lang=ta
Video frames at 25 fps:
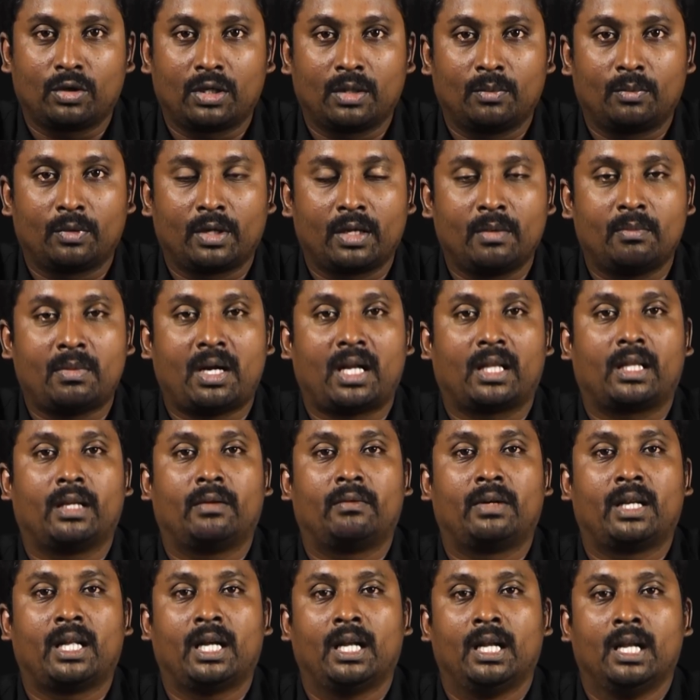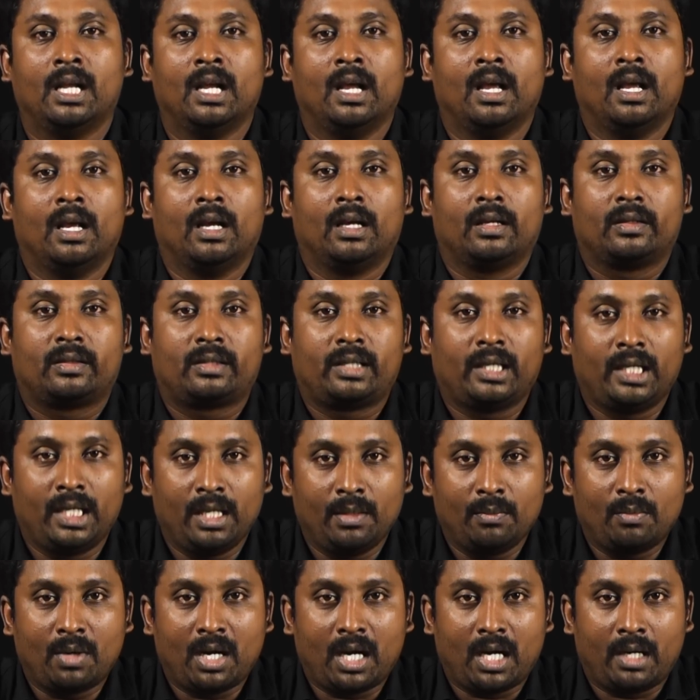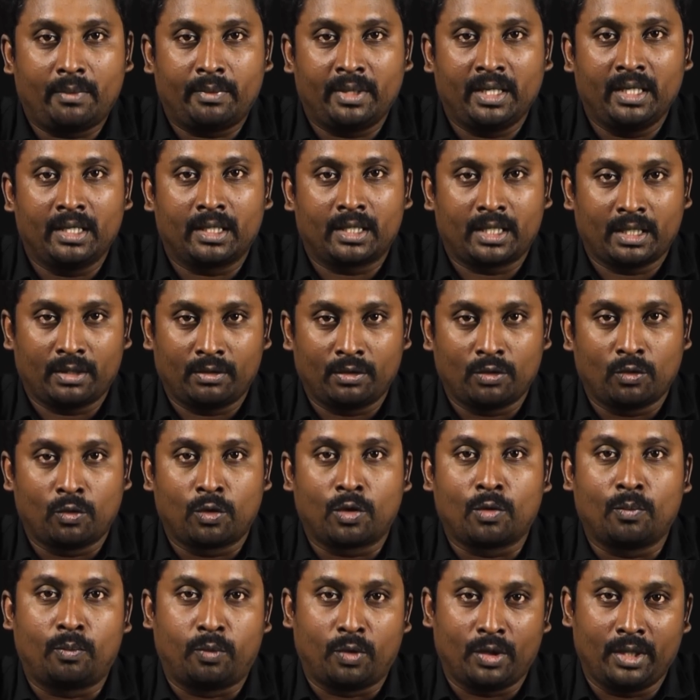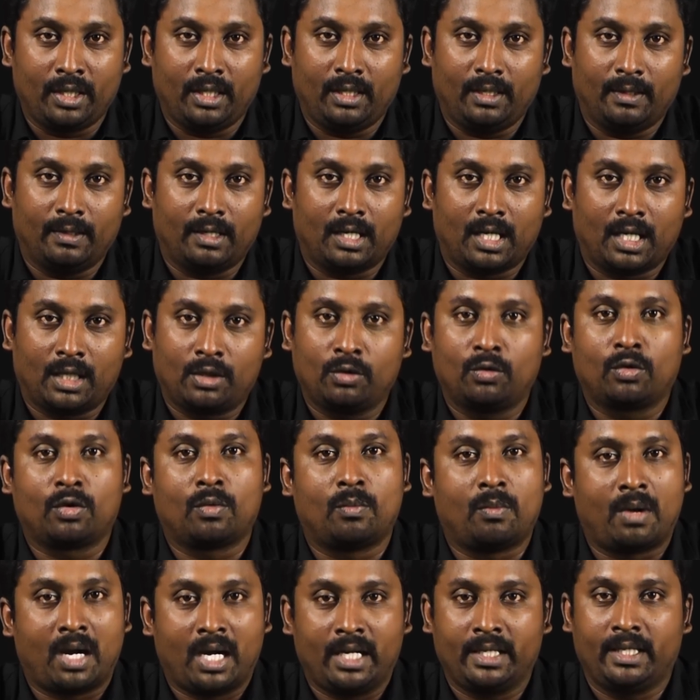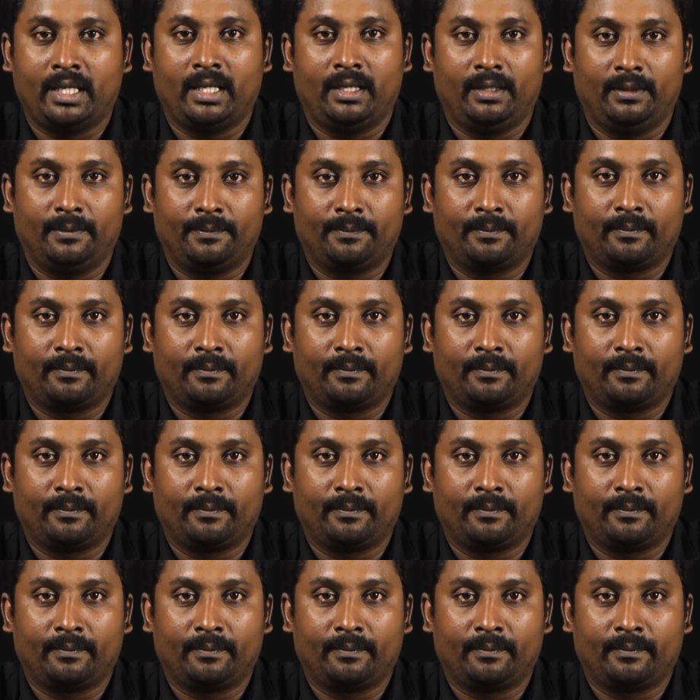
கூட்ட முடியும் அதை விட சினிமா அப்படிங்கிறதே வந்து ஒரு பொய் அது ஒரு மாயை